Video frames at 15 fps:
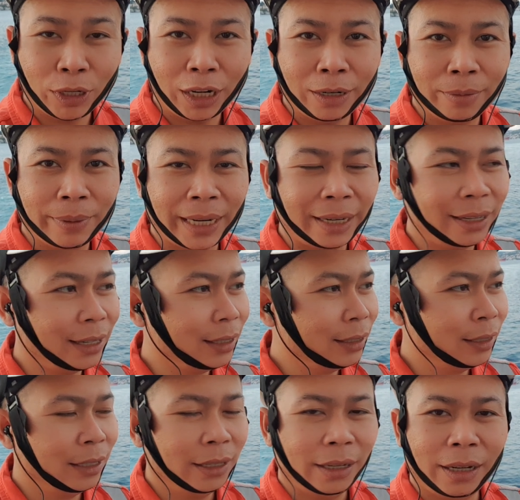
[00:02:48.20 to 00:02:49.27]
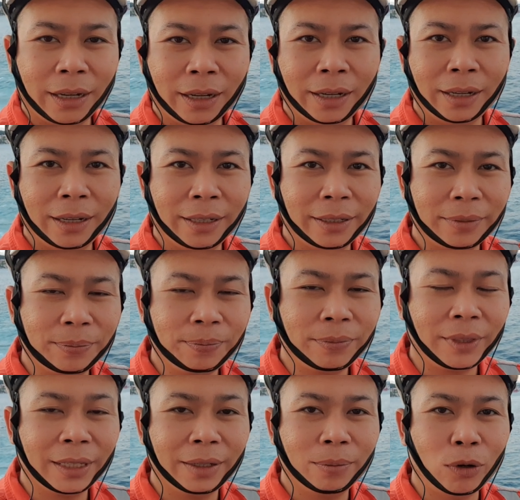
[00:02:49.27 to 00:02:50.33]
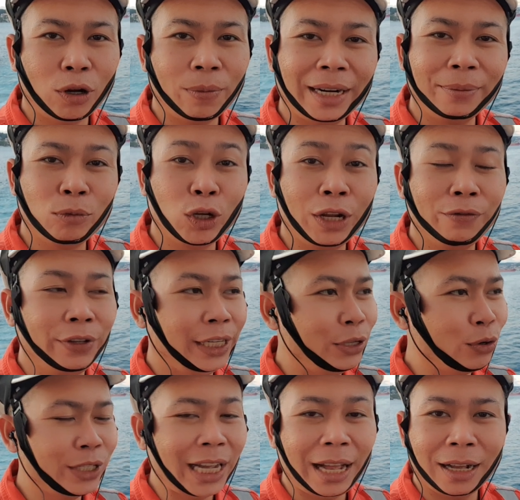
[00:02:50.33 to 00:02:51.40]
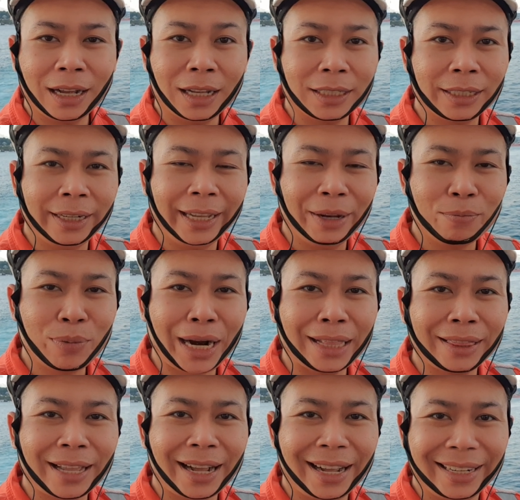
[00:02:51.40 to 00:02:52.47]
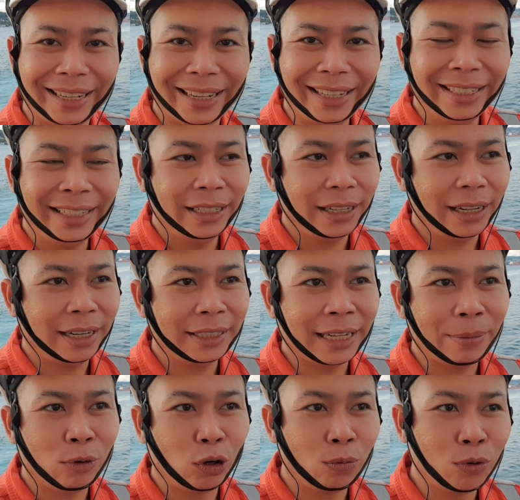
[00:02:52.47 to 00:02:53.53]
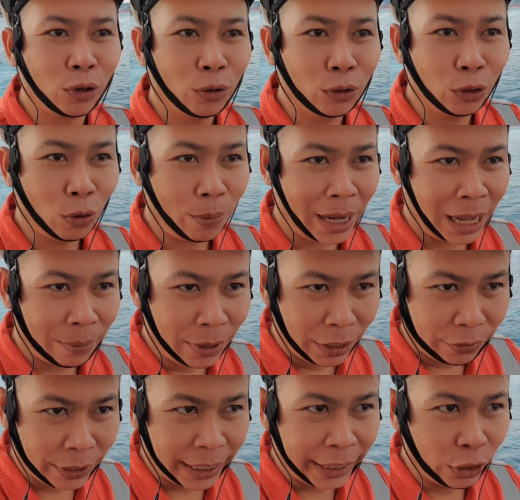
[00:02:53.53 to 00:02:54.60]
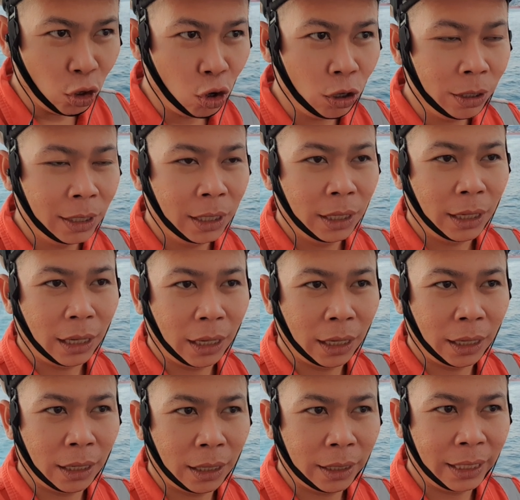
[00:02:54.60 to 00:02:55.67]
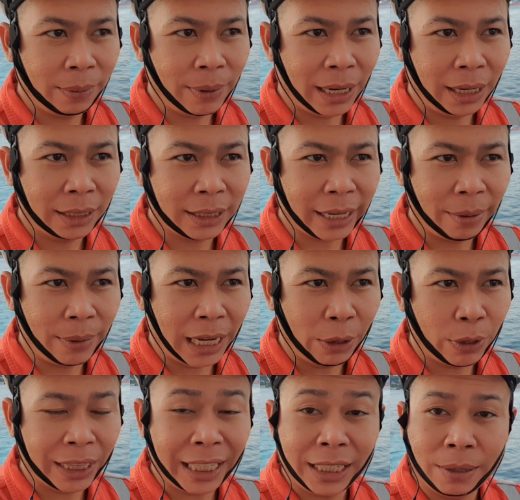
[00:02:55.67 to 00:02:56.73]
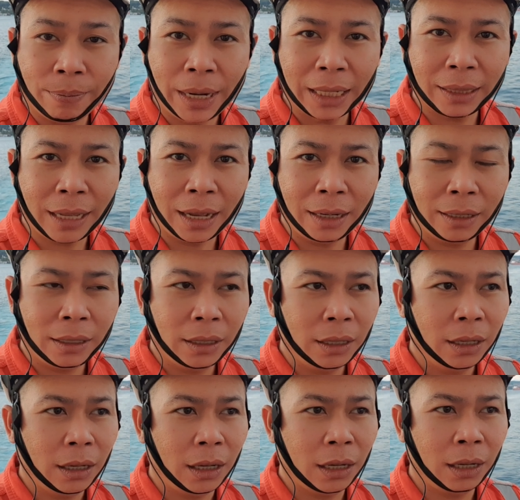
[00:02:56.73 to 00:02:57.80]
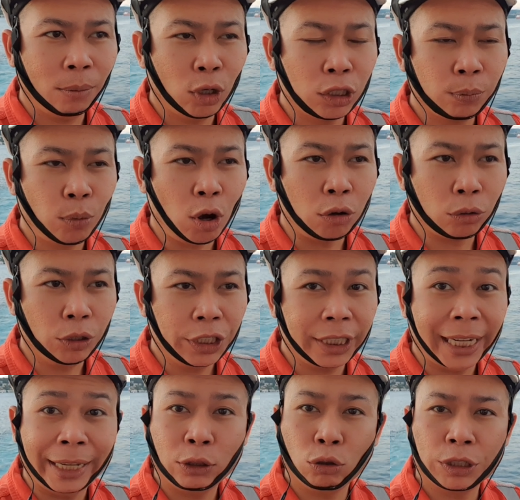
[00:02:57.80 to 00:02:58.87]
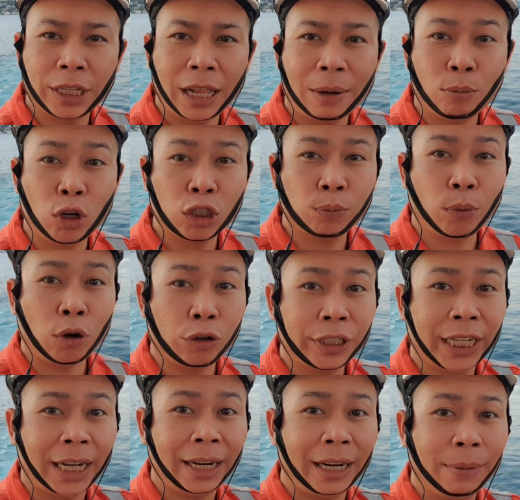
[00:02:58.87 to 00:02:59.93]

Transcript: anda berada uh, mohon maaf mungkin videonya agak sedikit berantakan ya karena saya buru-buru untuk mengambil video uh, di mana saya melewati jembatan uh, Bosporus yaitu selat Bosporus yang ada